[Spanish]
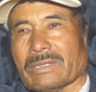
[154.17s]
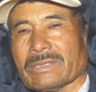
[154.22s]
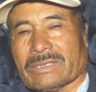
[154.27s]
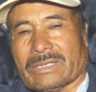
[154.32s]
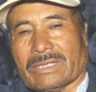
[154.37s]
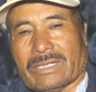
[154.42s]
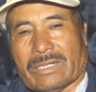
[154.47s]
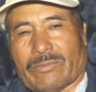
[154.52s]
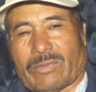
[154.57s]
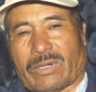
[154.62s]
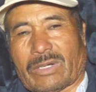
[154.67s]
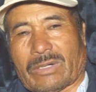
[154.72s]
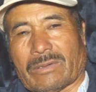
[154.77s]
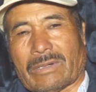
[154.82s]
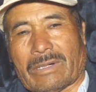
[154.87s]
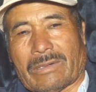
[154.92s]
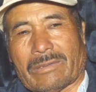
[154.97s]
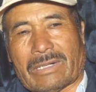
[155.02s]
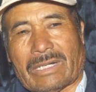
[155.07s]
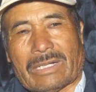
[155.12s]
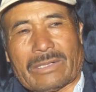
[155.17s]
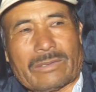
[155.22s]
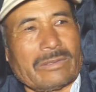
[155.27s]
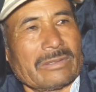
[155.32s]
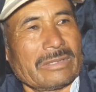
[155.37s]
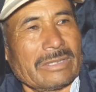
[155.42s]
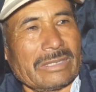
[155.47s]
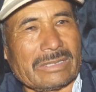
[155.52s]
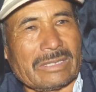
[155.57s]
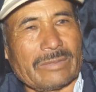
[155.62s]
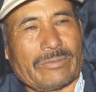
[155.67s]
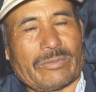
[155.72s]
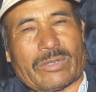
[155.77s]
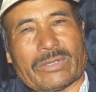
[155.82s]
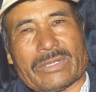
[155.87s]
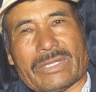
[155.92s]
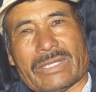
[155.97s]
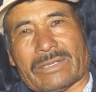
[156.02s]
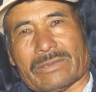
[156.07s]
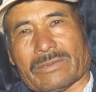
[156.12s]
Sin embargo, ahora con este
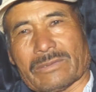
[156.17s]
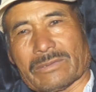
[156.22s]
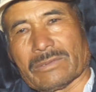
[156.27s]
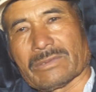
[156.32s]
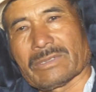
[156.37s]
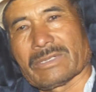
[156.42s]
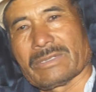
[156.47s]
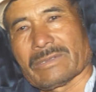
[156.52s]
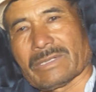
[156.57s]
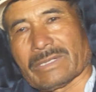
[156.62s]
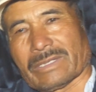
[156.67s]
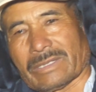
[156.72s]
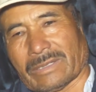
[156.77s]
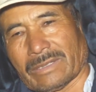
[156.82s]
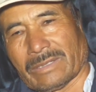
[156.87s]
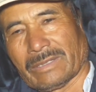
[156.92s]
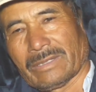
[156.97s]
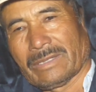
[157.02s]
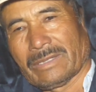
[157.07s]
proyecto yo creo que